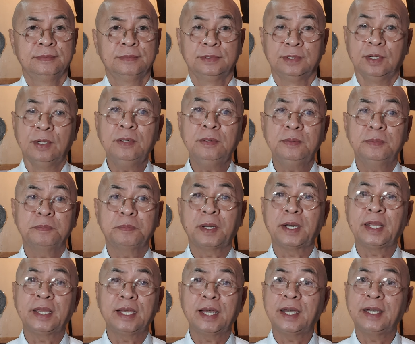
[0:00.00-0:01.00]
No?
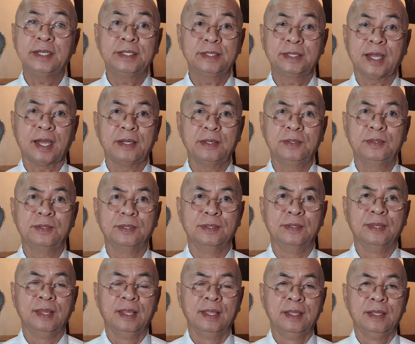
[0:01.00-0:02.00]
Palayain tayo.
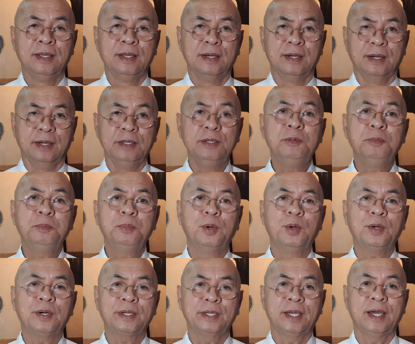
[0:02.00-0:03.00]
Ngayon
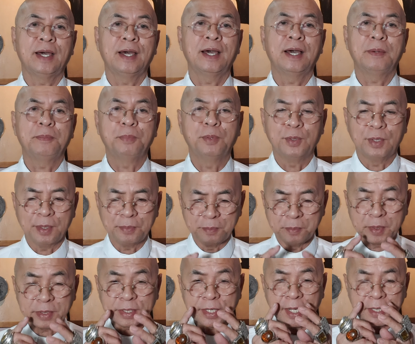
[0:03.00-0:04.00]
po, kaya nga po, ang
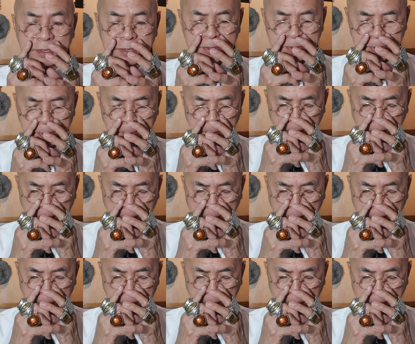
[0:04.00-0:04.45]
batas